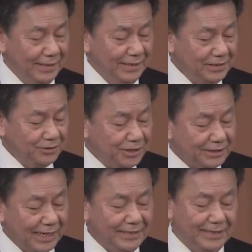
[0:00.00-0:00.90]
一九七
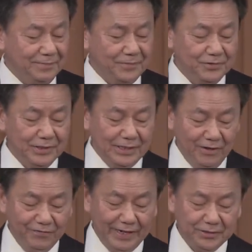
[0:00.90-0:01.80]
三年最
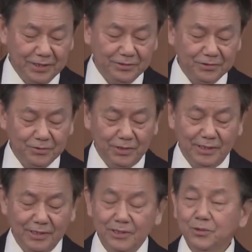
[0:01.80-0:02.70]
高法院通
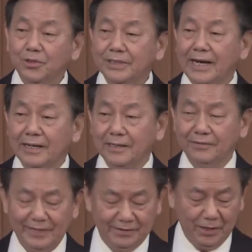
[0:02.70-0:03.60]
过堕胎
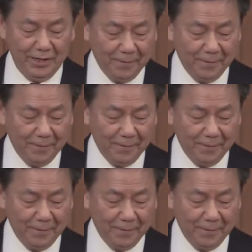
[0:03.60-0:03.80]
合法化；